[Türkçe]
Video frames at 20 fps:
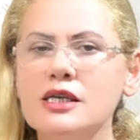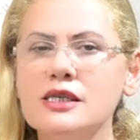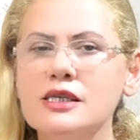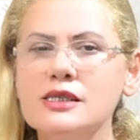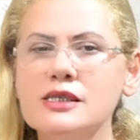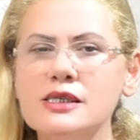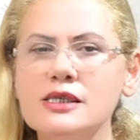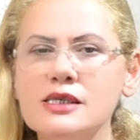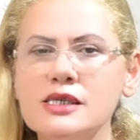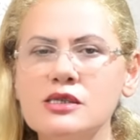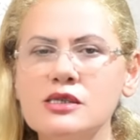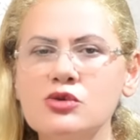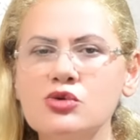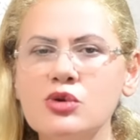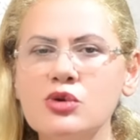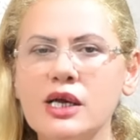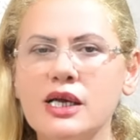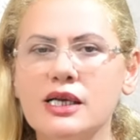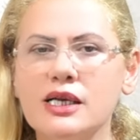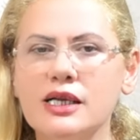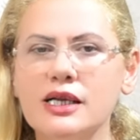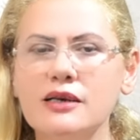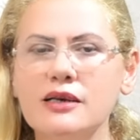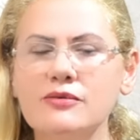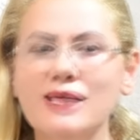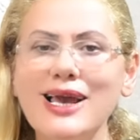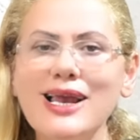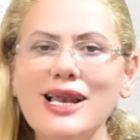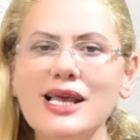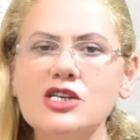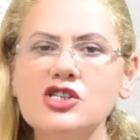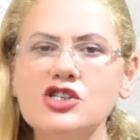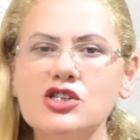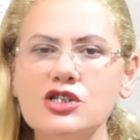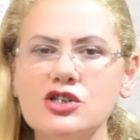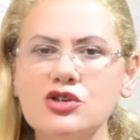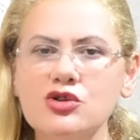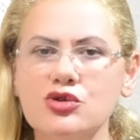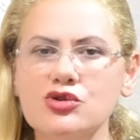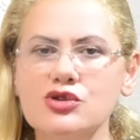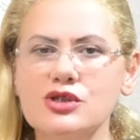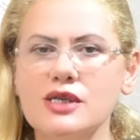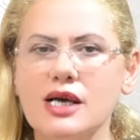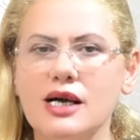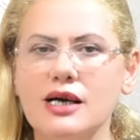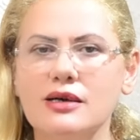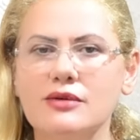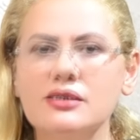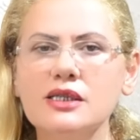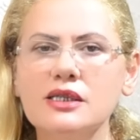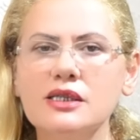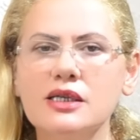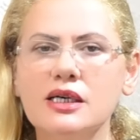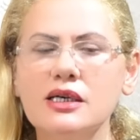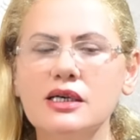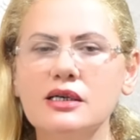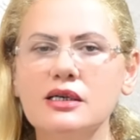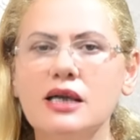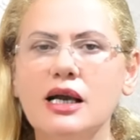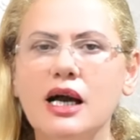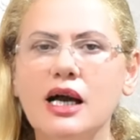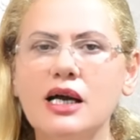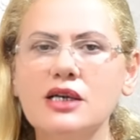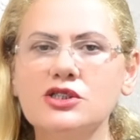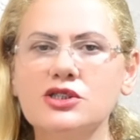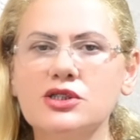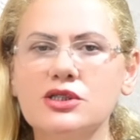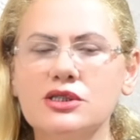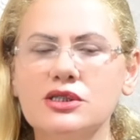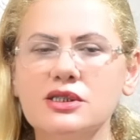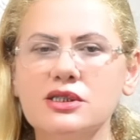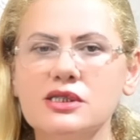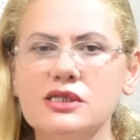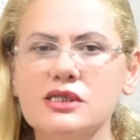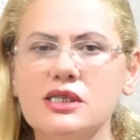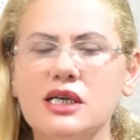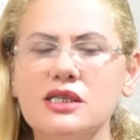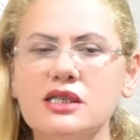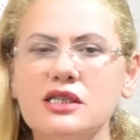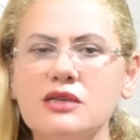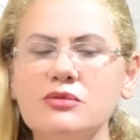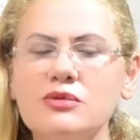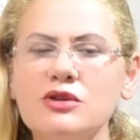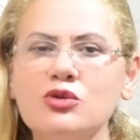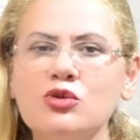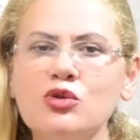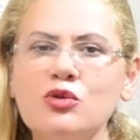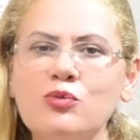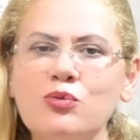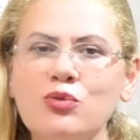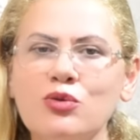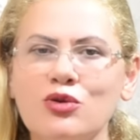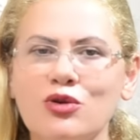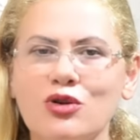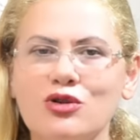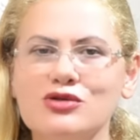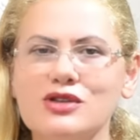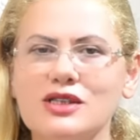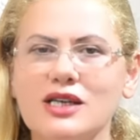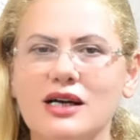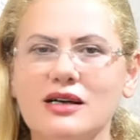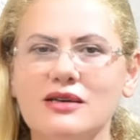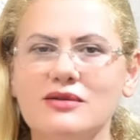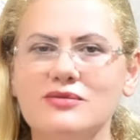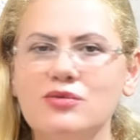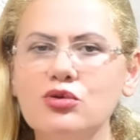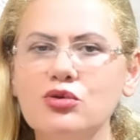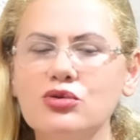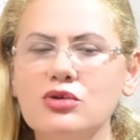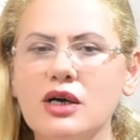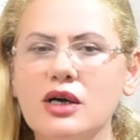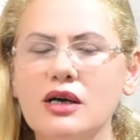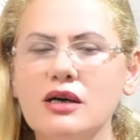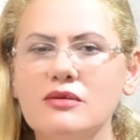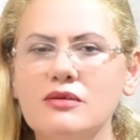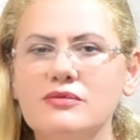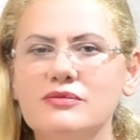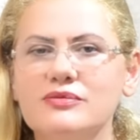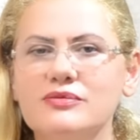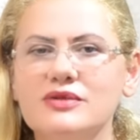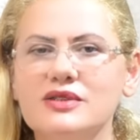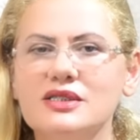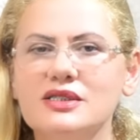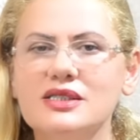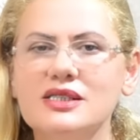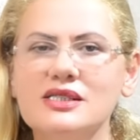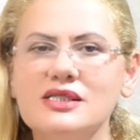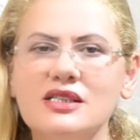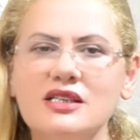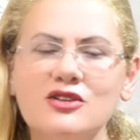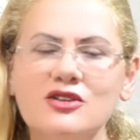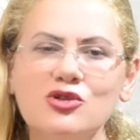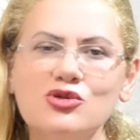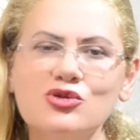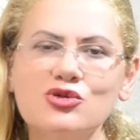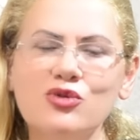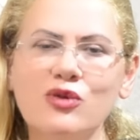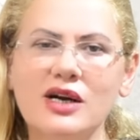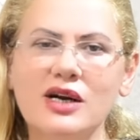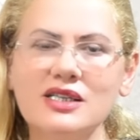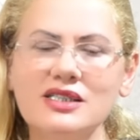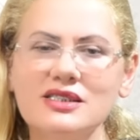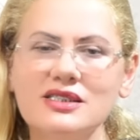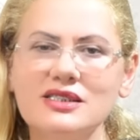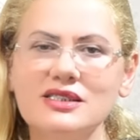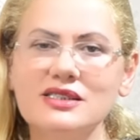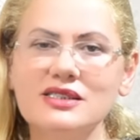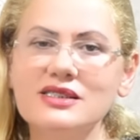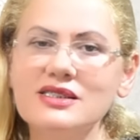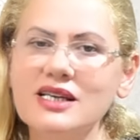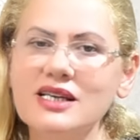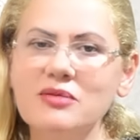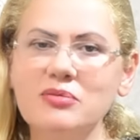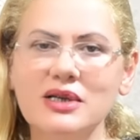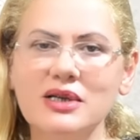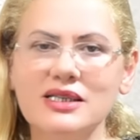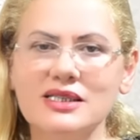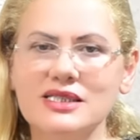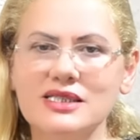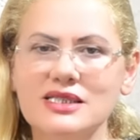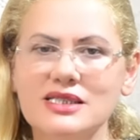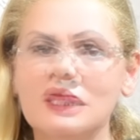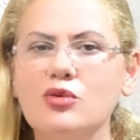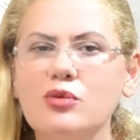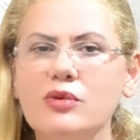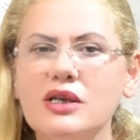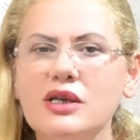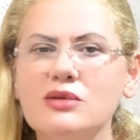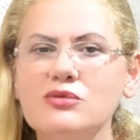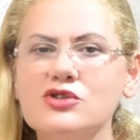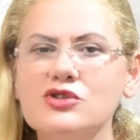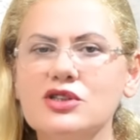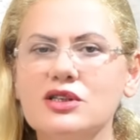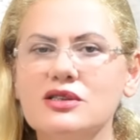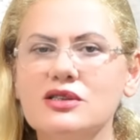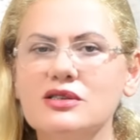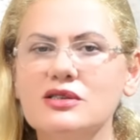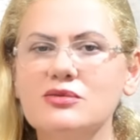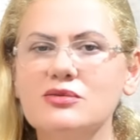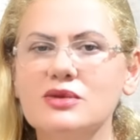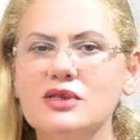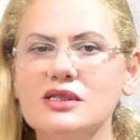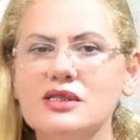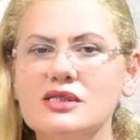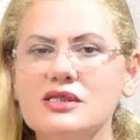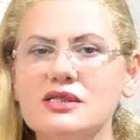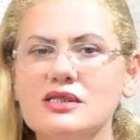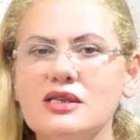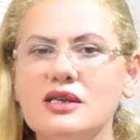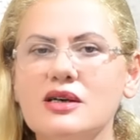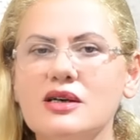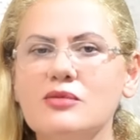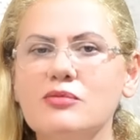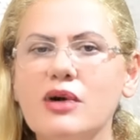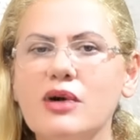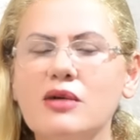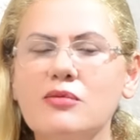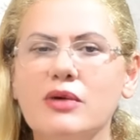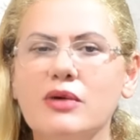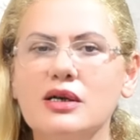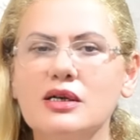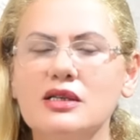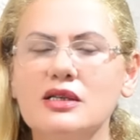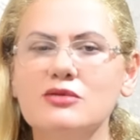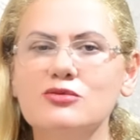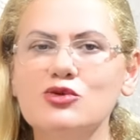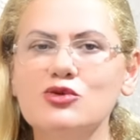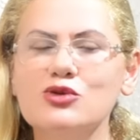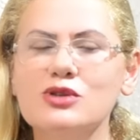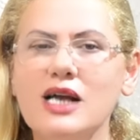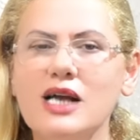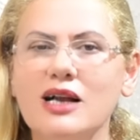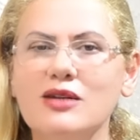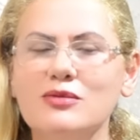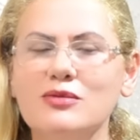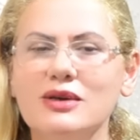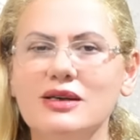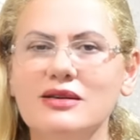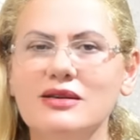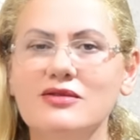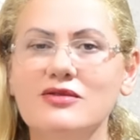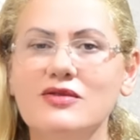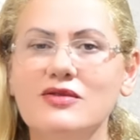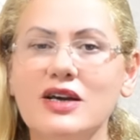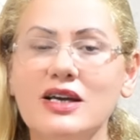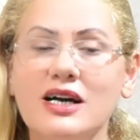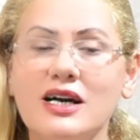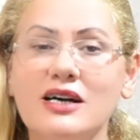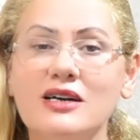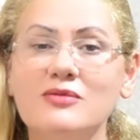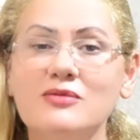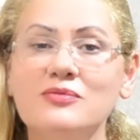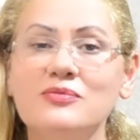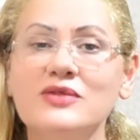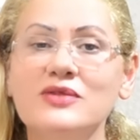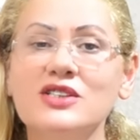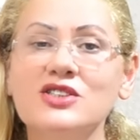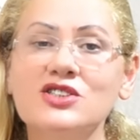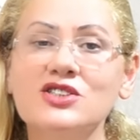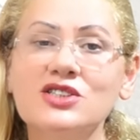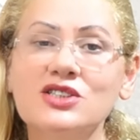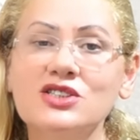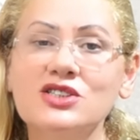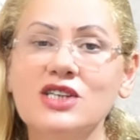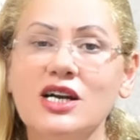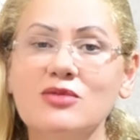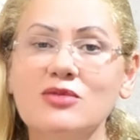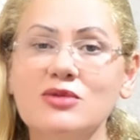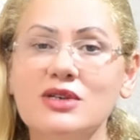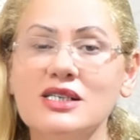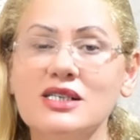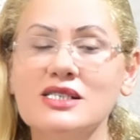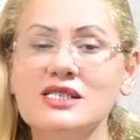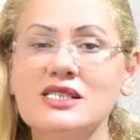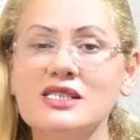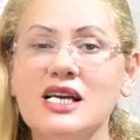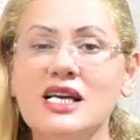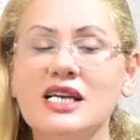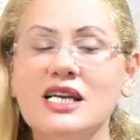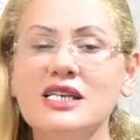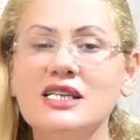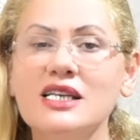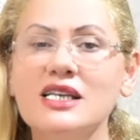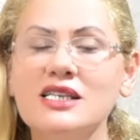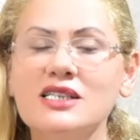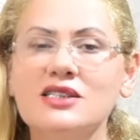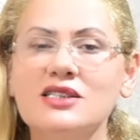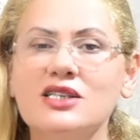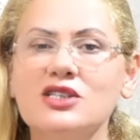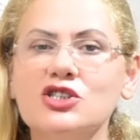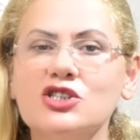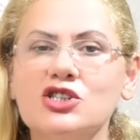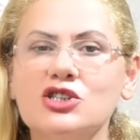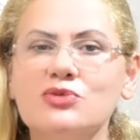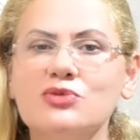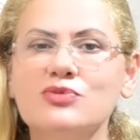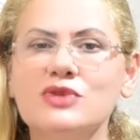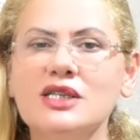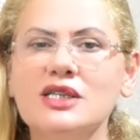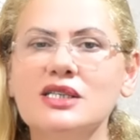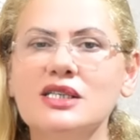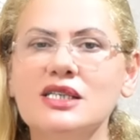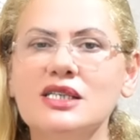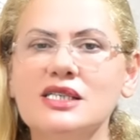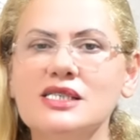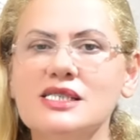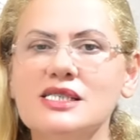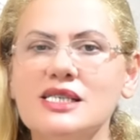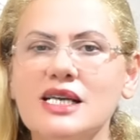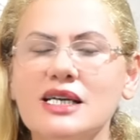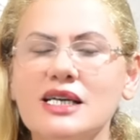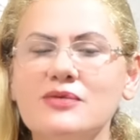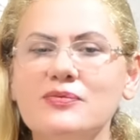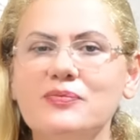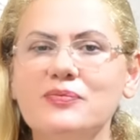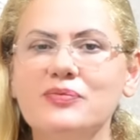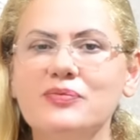sizi sürekli eleştiriyorsa ya da her çıktığınız kadına bir kulp buluyorsa burada sizde gözü var diyebiliriz. Bu benim çıktığım kız. Bak bakalım güzel mi? Veya çıkacağım kız, yeni tanıştım dediğinizde